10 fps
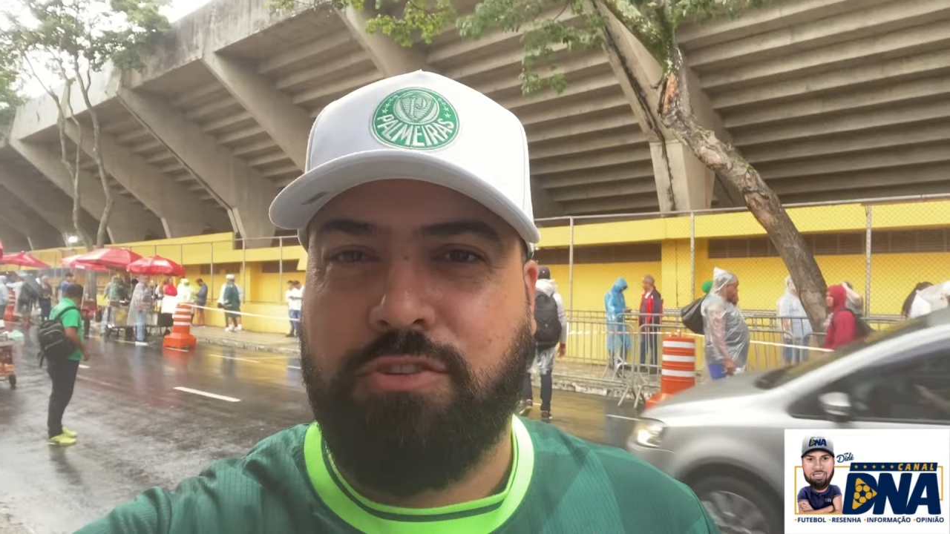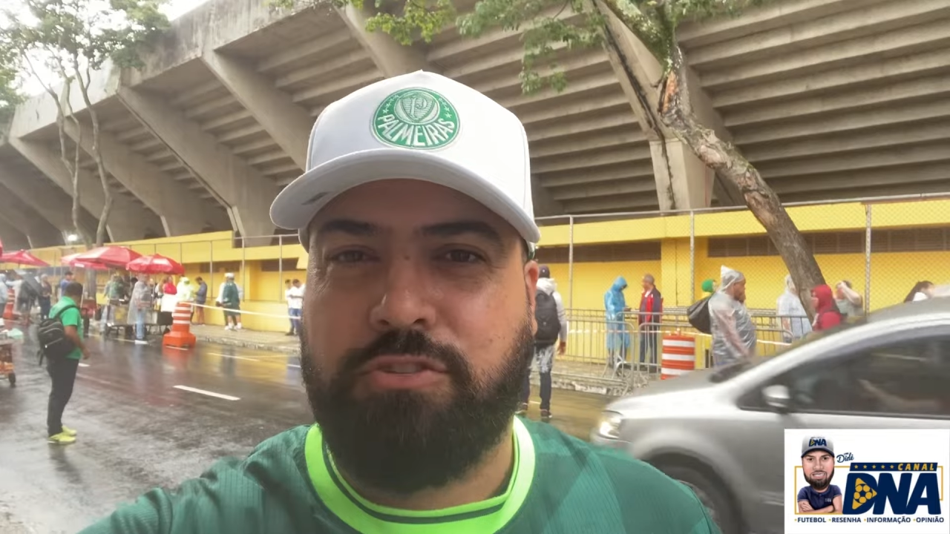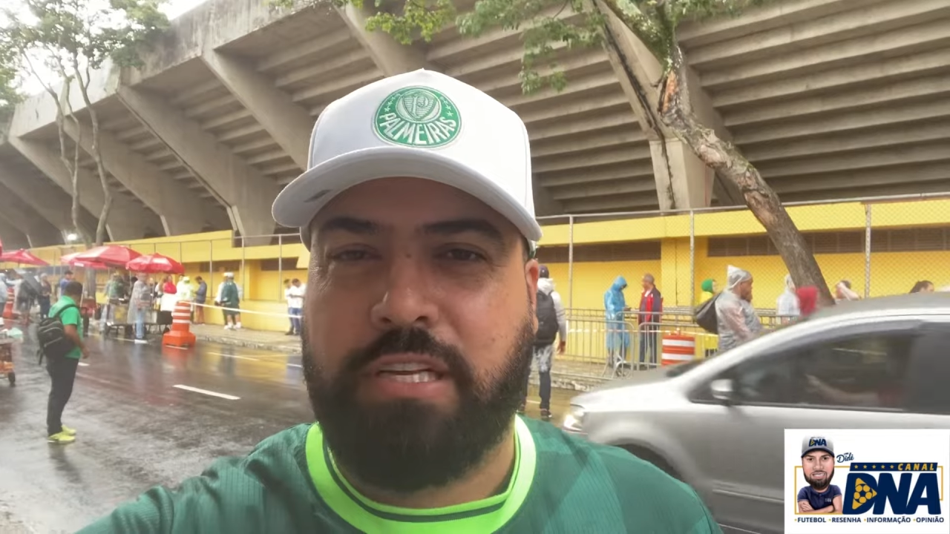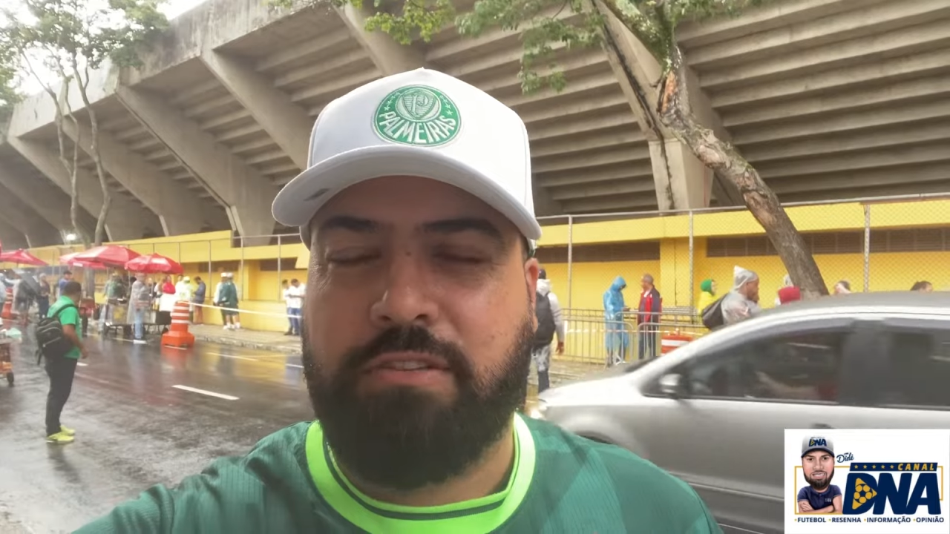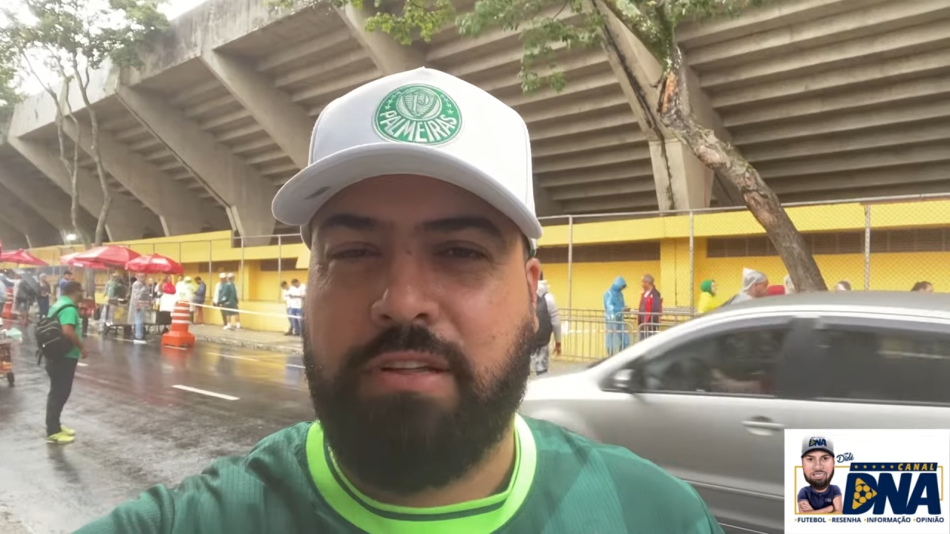do
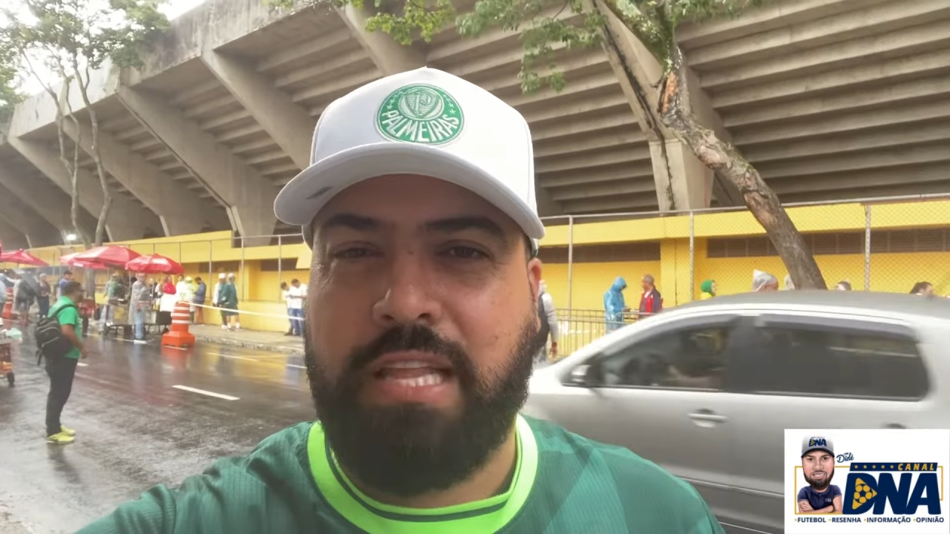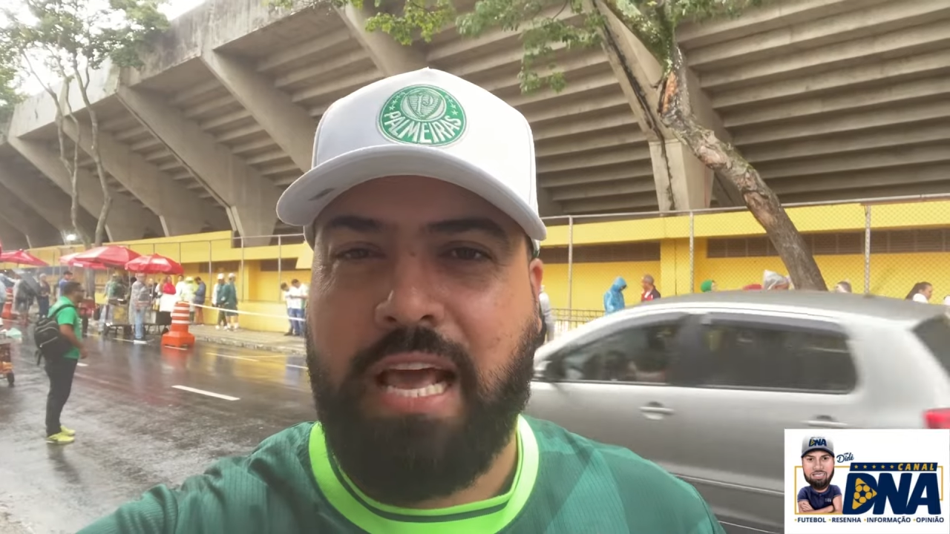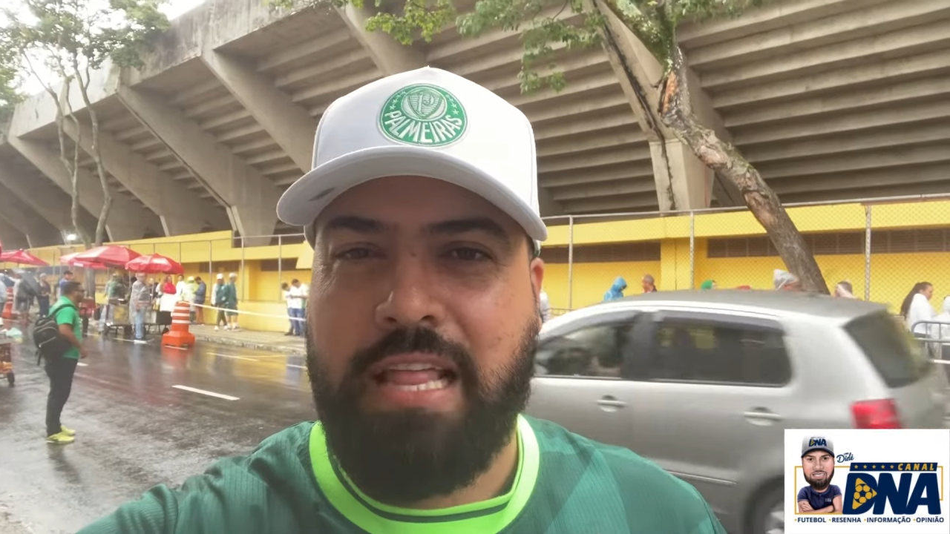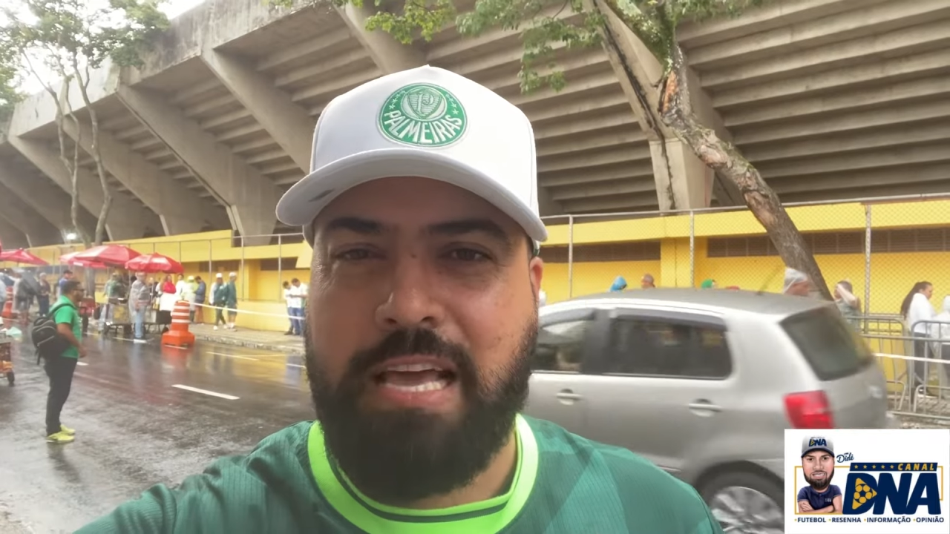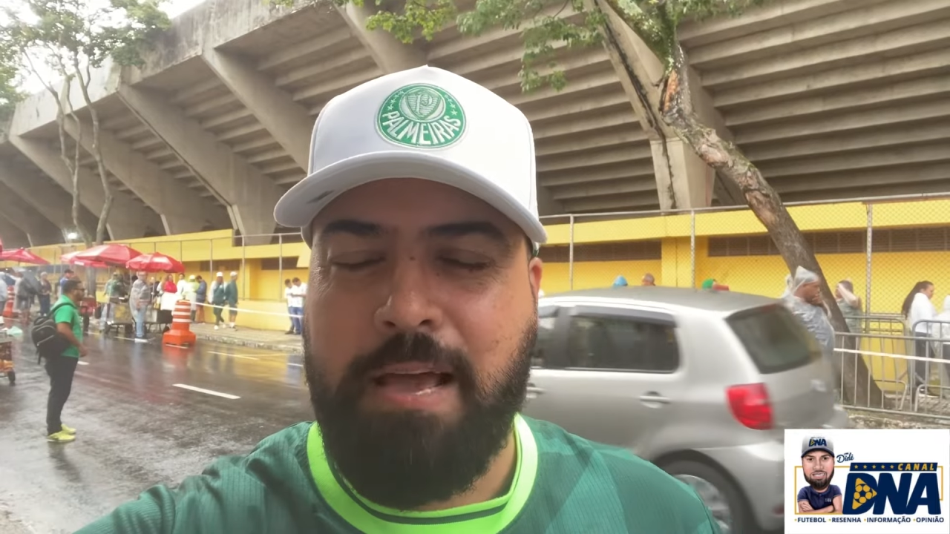Santo
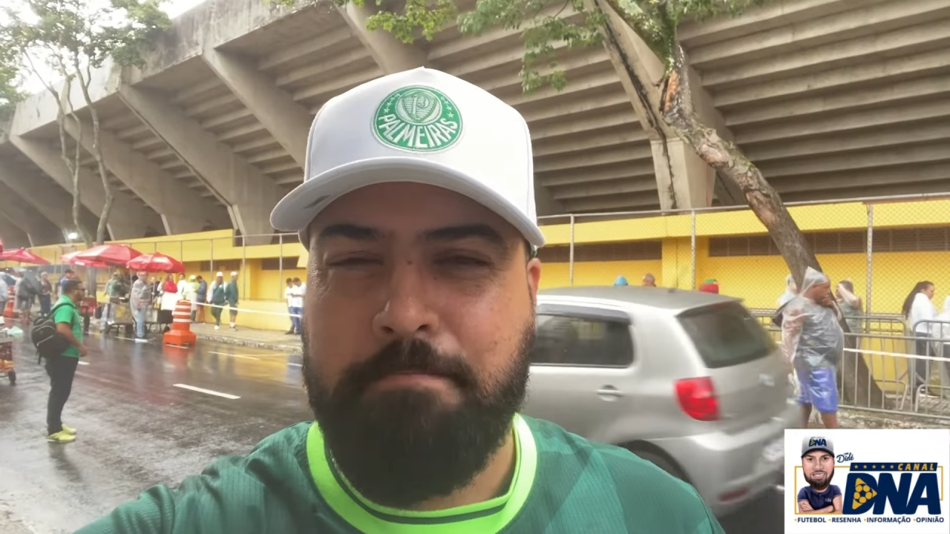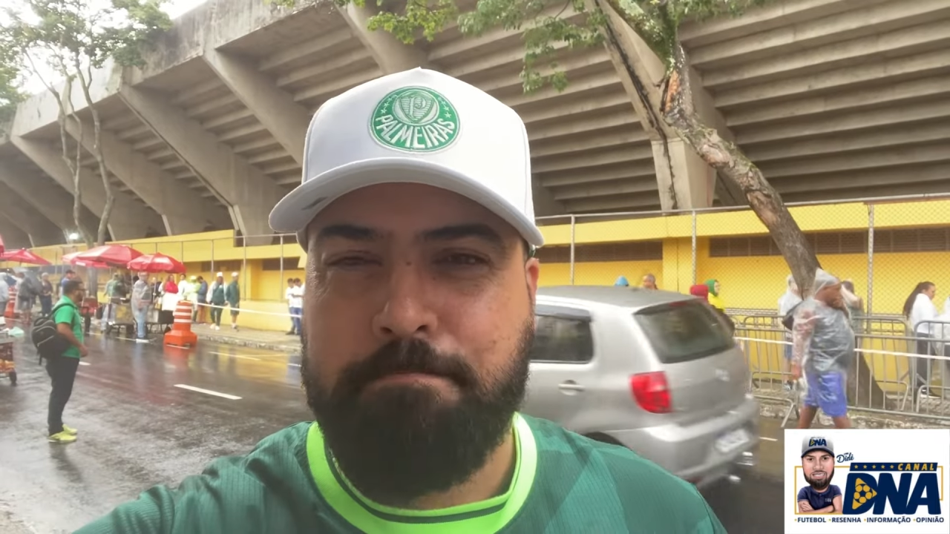André, né?